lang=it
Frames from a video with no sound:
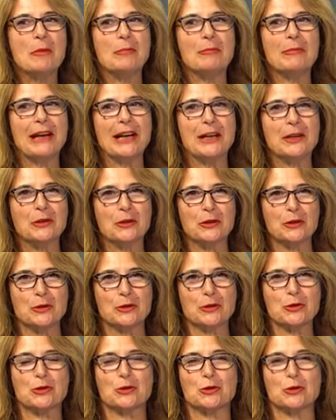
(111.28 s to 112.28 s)
meno
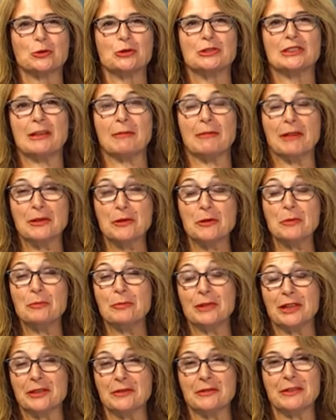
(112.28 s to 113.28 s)
conosciute ma non
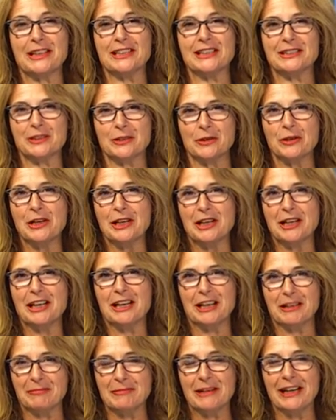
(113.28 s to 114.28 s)
per questo
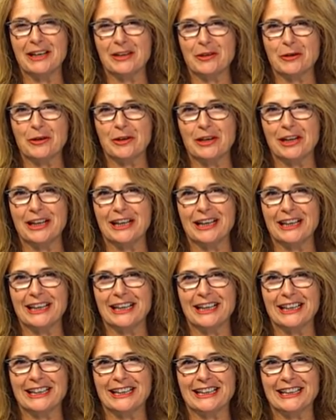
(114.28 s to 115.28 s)
eh, meno
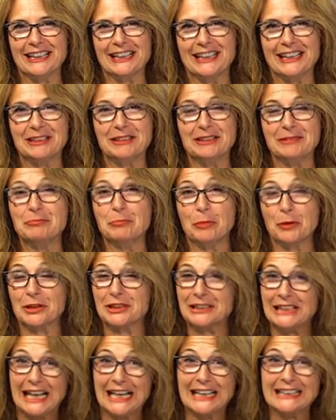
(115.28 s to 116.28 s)
eh,
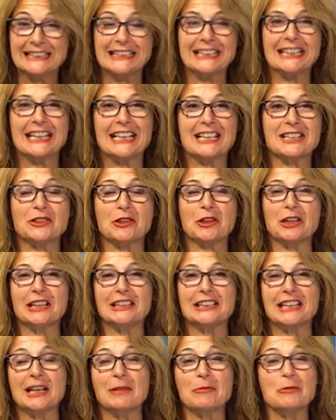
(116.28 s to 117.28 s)
importanti nella storia
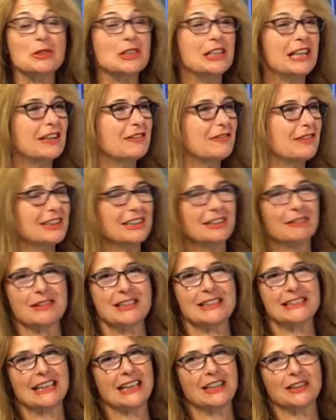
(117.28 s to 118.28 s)
della musica. Infatti
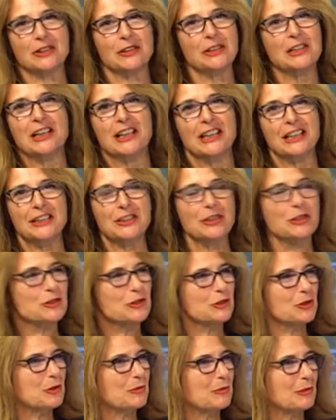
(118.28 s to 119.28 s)
quest'anno io
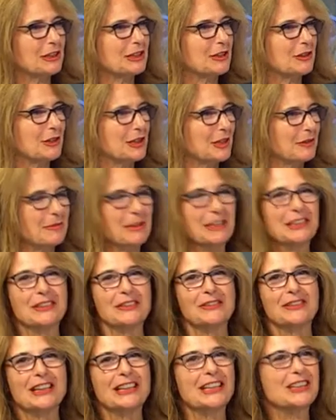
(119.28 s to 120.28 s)
sono particolarmente
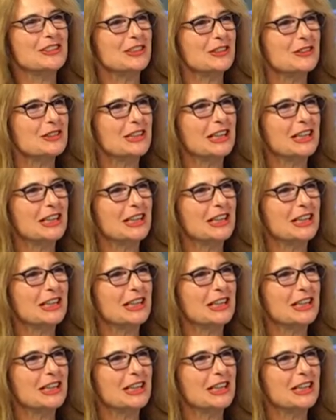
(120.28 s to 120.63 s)
felice, lo